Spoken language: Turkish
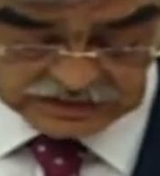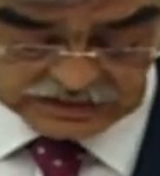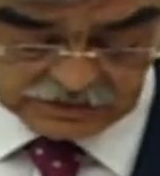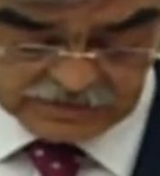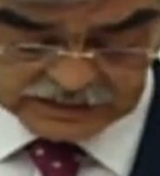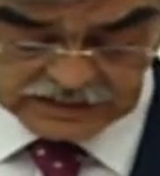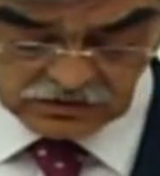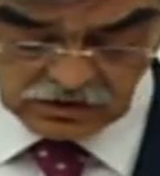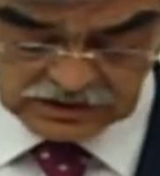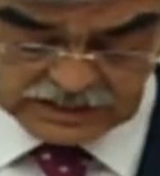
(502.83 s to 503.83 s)
Demek ki
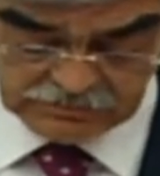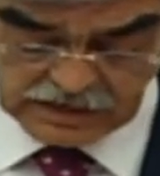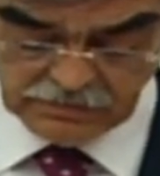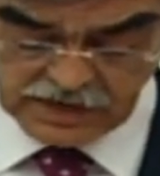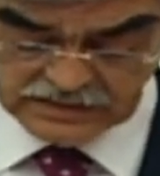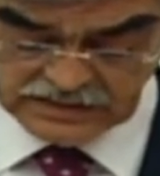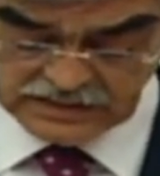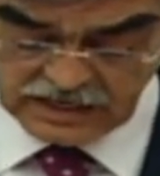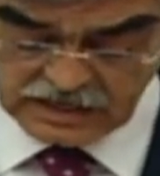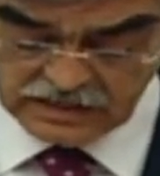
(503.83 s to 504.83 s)
COSGAP'te bazı
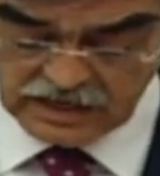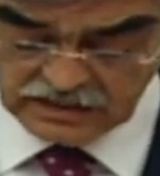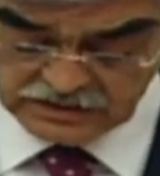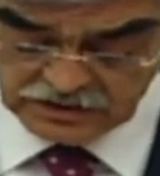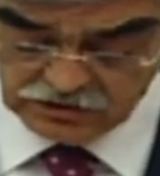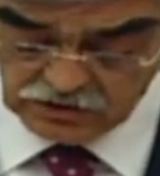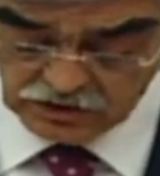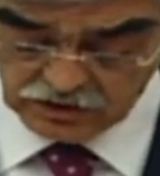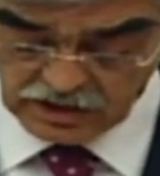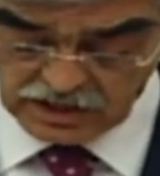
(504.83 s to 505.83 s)
şeyler yanlış gidiyor.